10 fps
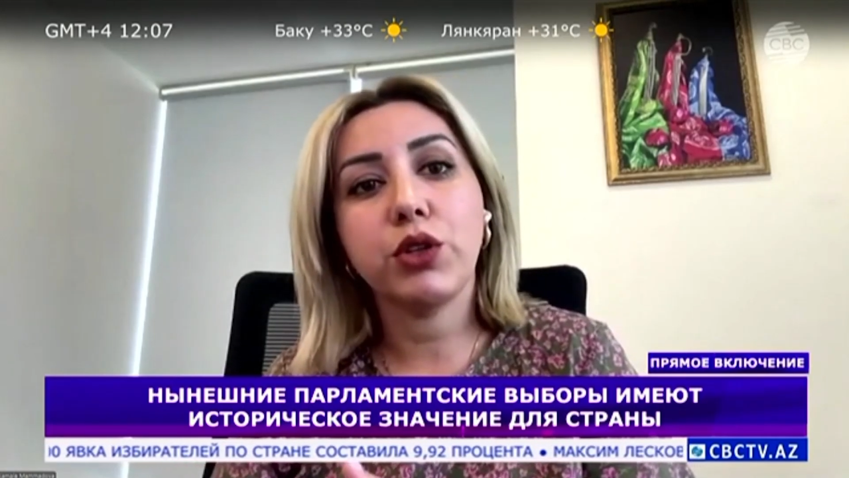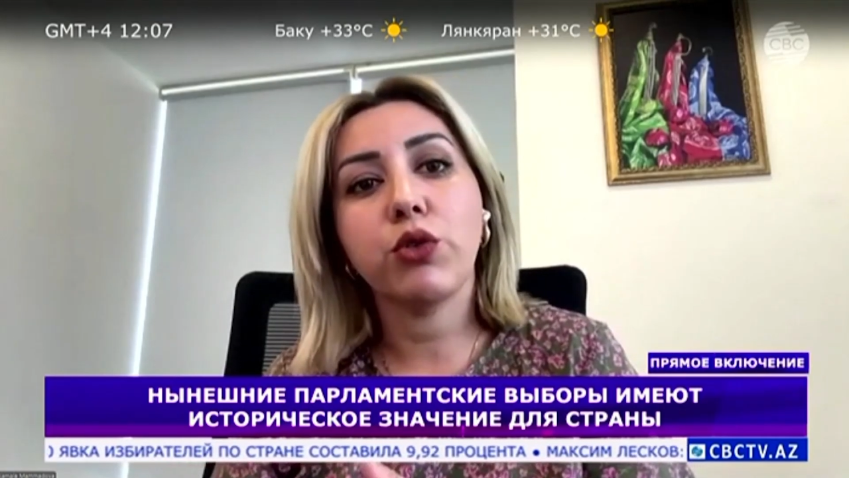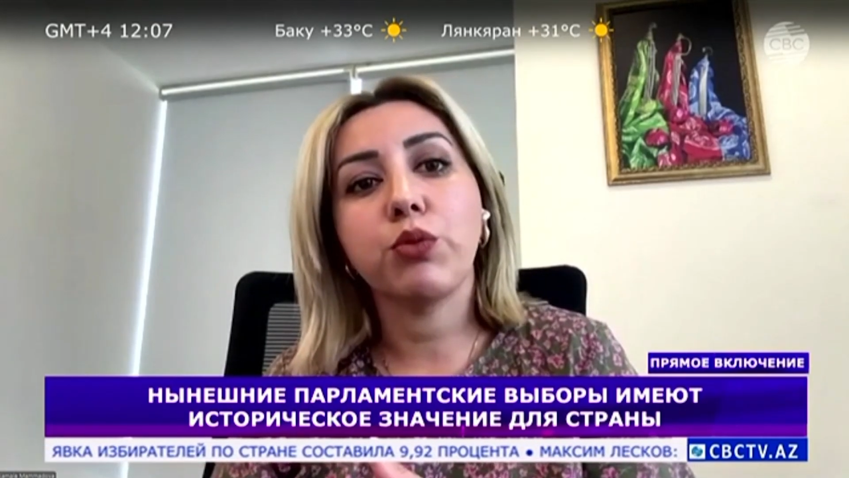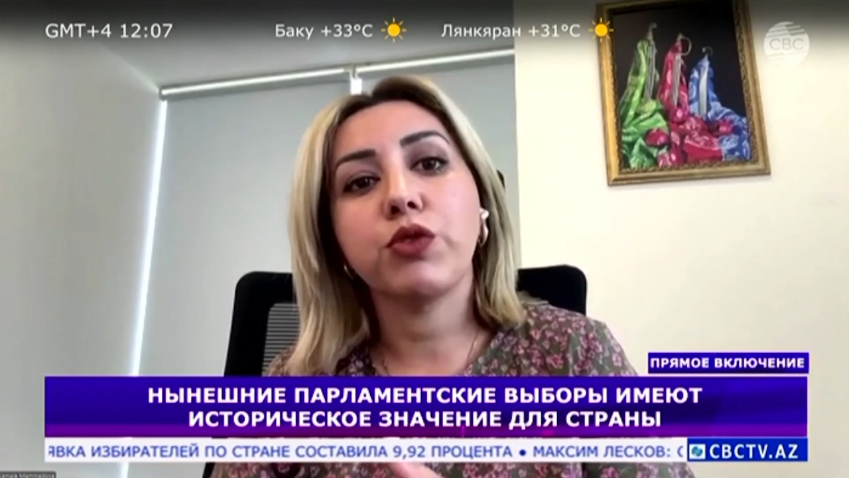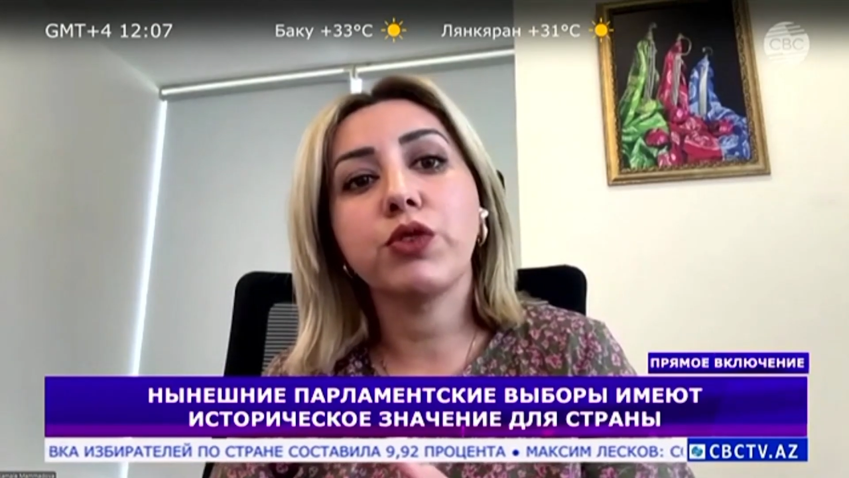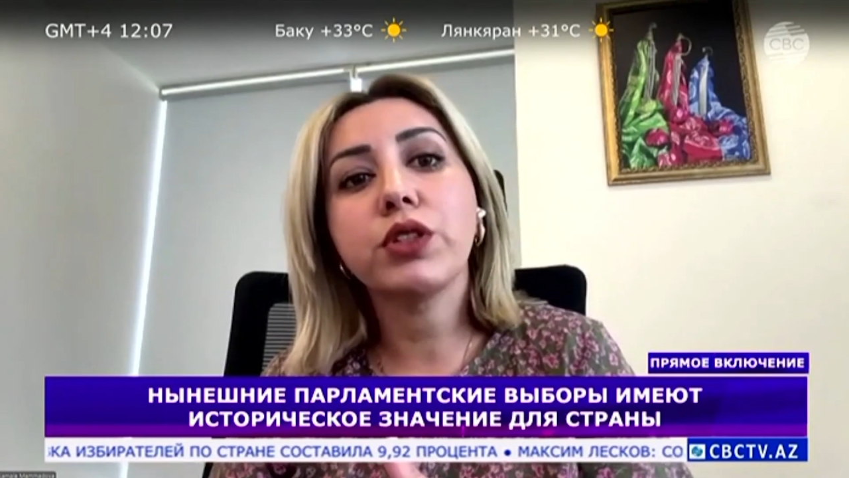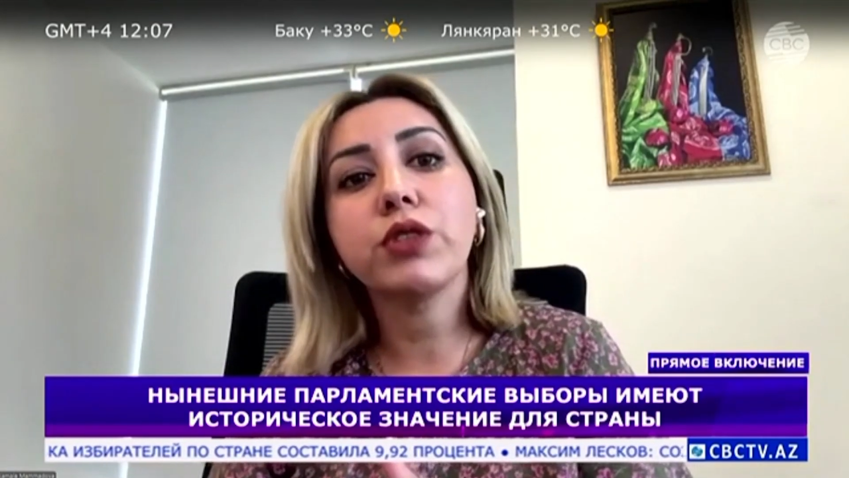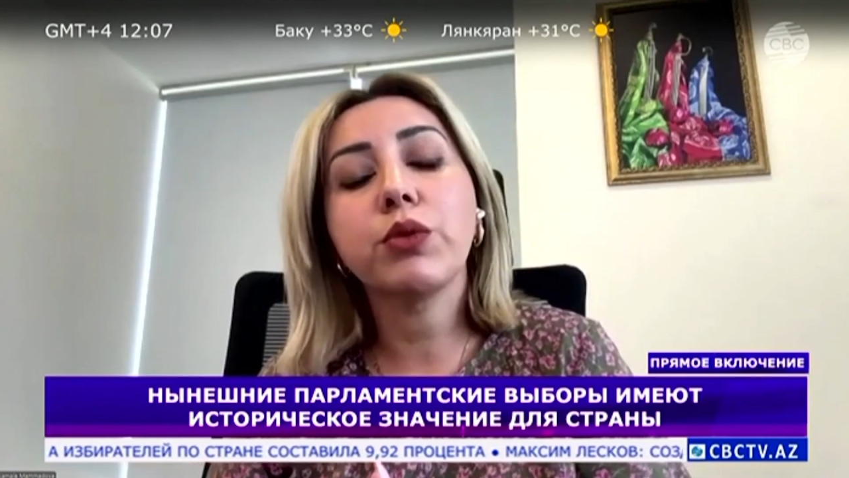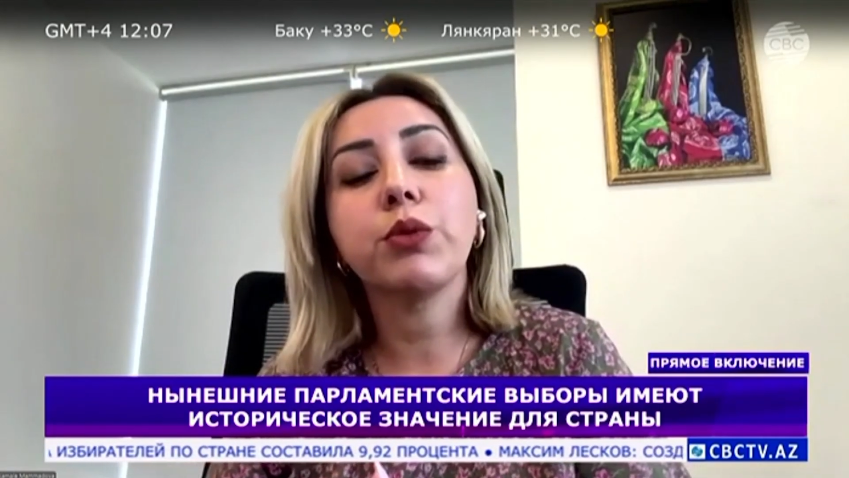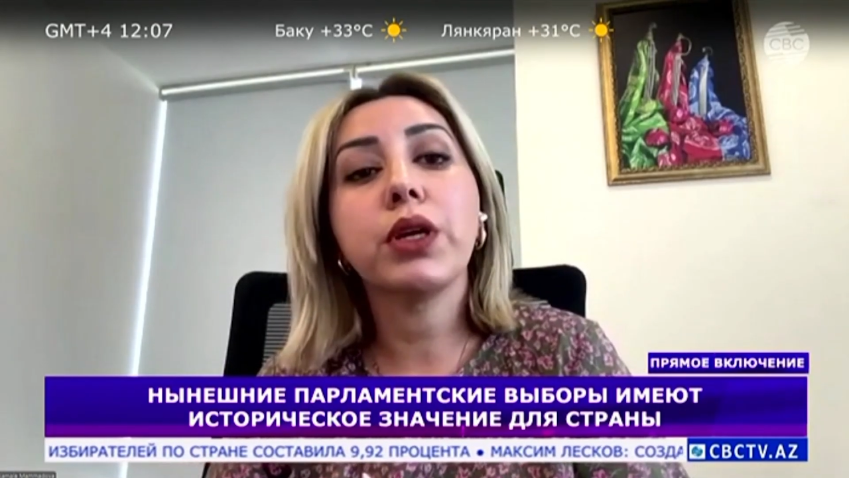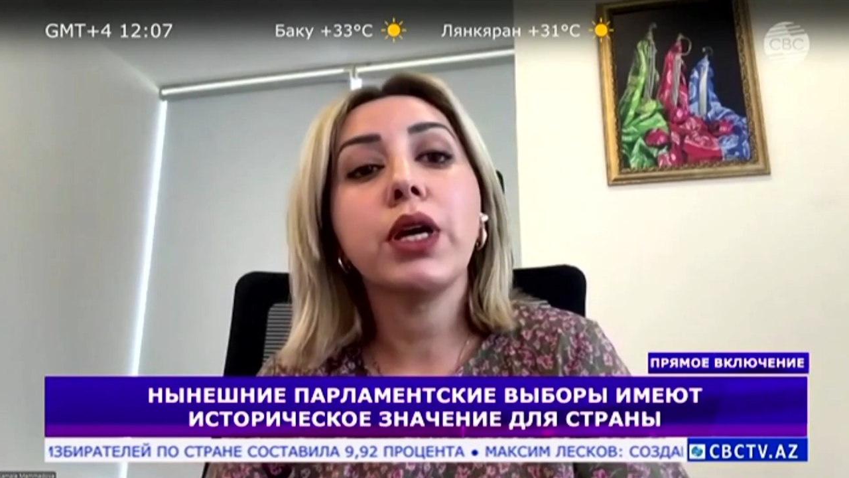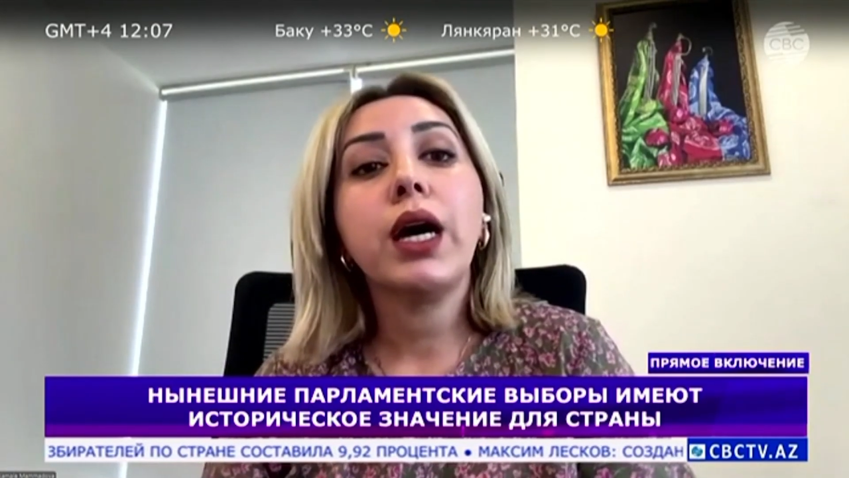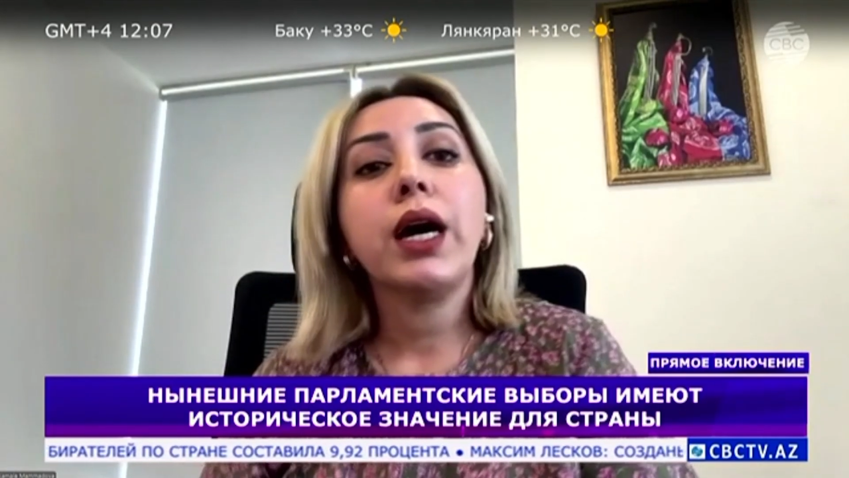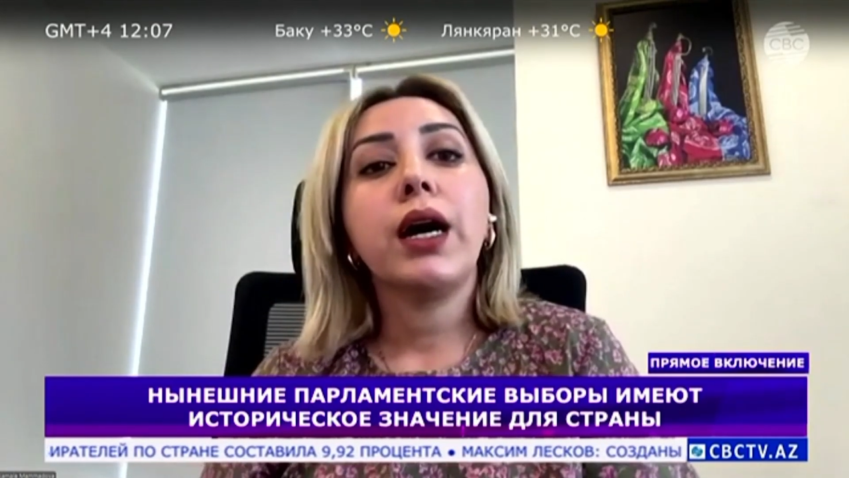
перед новыми вызовами,